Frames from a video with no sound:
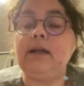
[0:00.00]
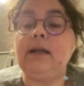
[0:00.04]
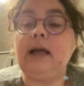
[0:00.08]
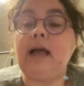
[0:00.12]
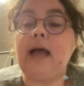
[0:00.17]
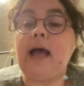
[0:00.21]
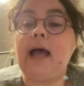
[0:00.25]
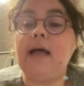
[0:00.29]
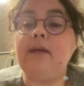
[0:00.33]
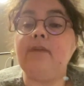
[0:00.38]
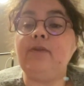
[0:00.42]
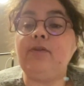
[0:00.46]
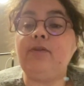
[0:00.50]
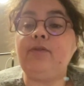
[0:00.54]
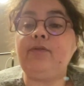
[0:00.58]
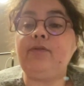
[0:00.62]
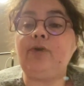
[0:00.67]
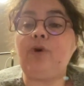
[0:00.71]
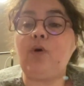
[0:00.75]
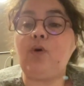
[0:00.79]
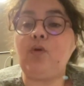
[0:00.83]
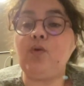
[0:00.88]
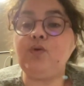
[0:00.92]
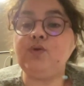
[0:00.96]
un enfant
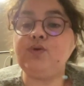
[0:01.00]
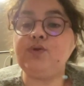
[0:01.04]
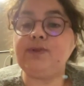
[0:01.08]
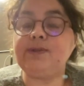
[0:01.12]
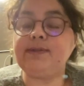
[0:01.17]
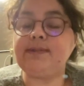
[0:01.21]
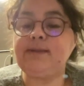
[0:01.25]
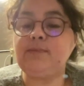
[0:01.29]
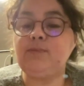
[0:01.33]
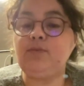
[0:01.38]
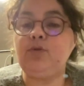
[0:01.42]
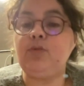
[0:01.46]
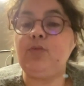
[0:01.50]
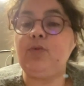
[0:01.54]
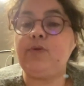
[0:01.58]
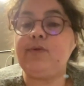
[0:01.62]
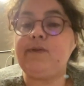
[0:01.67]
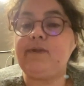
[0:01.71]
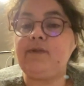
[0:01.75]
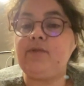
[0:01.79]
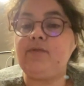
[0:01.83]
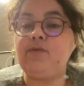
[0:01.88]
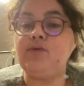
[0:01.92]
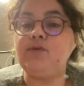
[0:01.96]
ostensiblement
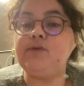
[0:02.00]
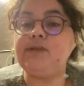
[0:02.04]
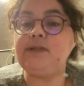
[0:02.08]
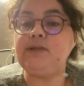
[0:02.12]
dévot qui eût